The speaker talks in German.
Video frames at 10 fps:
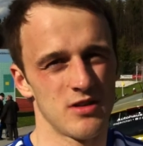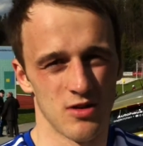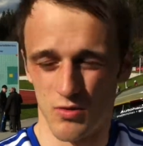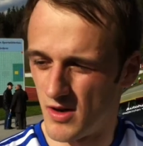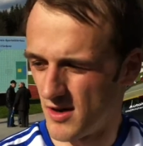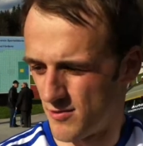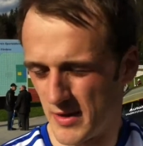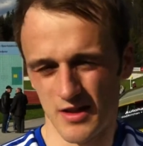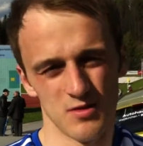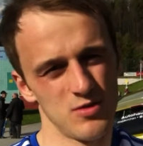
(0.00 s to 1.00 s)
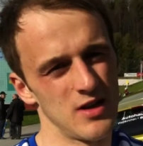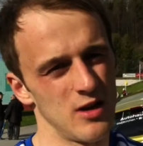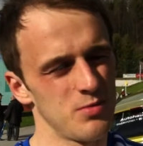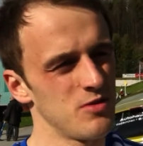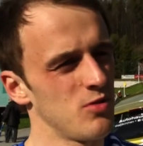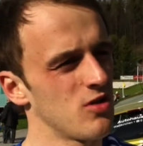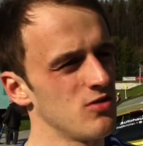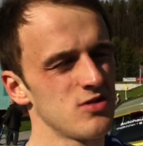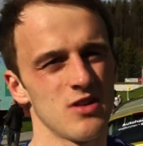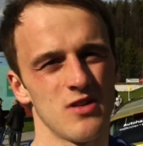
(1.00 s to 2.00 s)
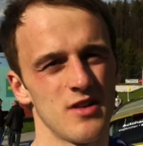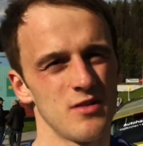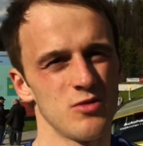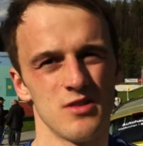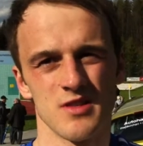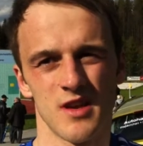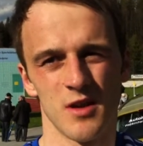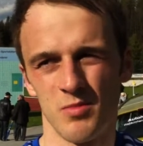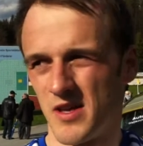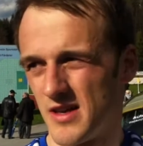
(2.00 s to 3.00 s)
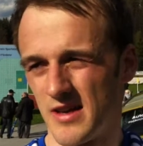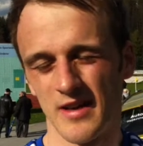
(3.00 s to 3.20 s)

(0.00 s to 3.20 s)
dann 11 Meter, wo ich glaube, das war ganz klar, den wo uns nicht gibt.